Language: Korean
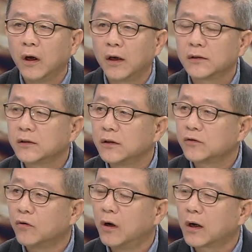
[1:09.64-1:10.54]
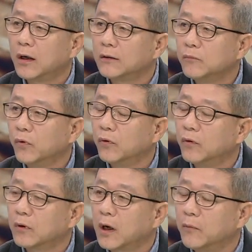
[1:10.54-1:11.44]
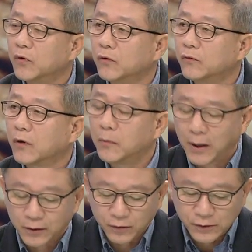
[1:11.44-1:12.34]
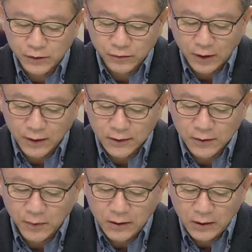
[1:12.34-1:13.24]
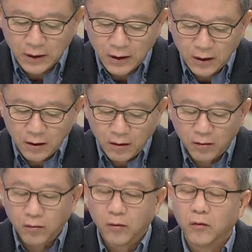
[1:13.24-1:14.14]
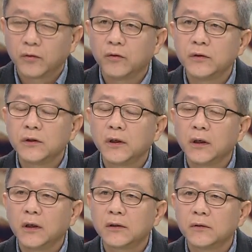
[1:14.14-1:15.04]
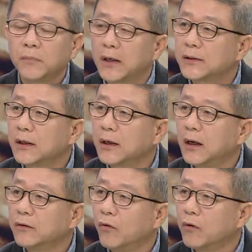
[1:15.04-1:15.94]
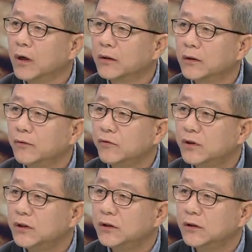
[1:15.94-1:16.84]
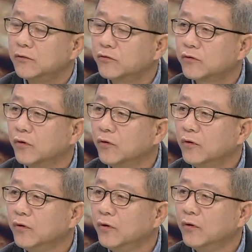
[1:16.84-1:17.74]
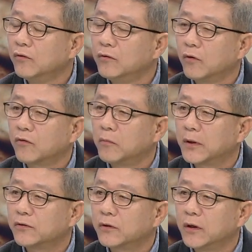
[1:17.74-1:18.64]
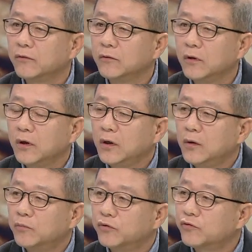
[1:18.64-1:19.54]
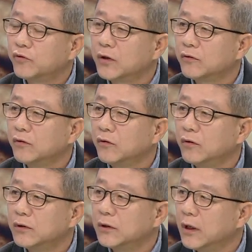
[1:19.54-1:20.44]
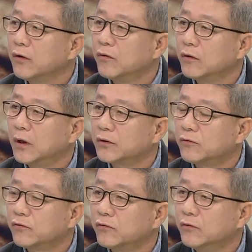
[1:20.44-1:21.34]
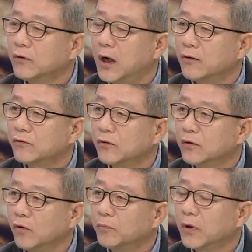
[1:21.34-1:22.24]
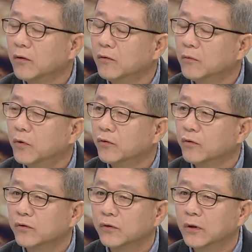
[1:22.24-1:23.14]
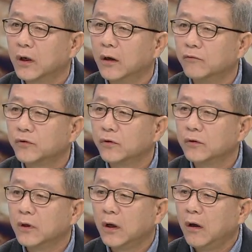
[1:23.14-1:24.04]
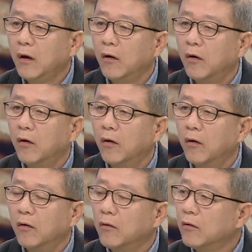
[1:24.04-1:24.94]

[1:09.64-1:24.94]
아직 이제 정확한 뭐 감염 경로가 밝혀지지는 않았지만 예. 어, 현재 지금 발생한 농가들의 위치 특성을 놓고 봤을 때는 북측에서 이제 내려왔을 수 있는 가능성이 높다고 보는 거죠. 그러니까 우선 어,